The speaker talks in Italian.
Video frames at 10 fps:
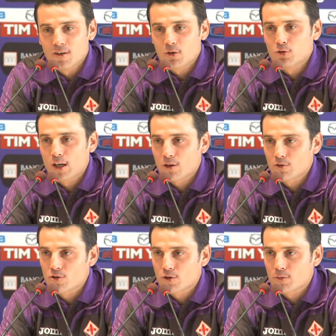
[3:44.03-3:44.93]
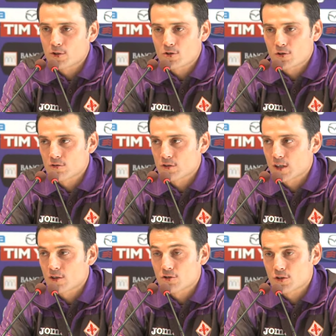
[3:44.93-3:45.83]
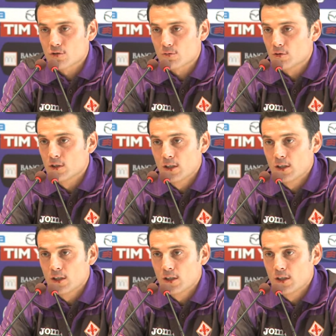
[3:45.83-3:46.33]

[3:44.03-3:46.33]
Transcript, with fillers: valutarlo giorno per giorno, sta crescendo,